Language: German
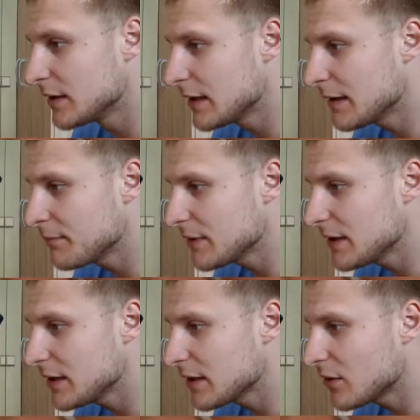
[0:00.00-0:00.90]
Hab
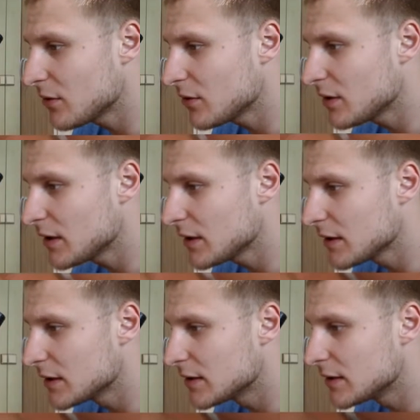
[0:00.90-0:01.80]
ich auch noch nicht.
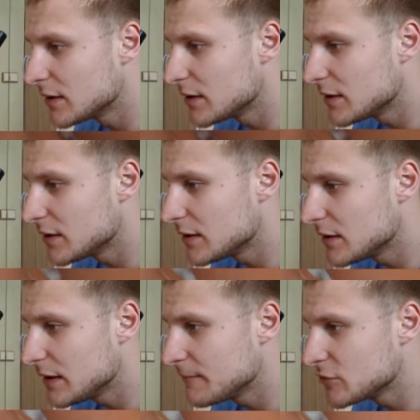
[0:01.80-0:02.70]

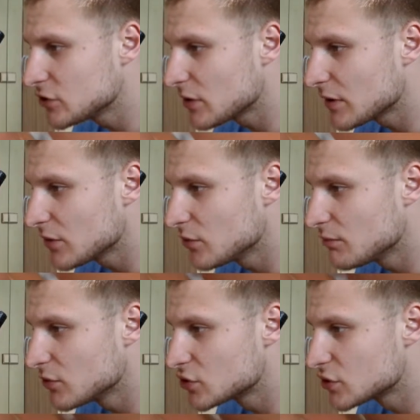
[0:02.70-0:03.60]
Lebensstreuer,
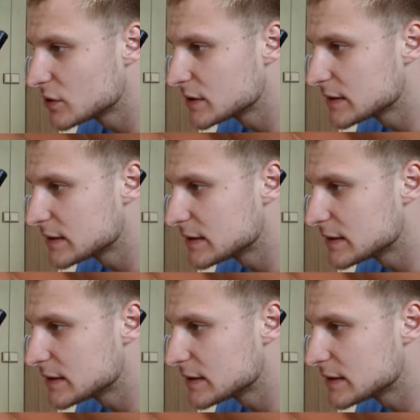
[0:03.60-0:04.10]
Hypnoschuss.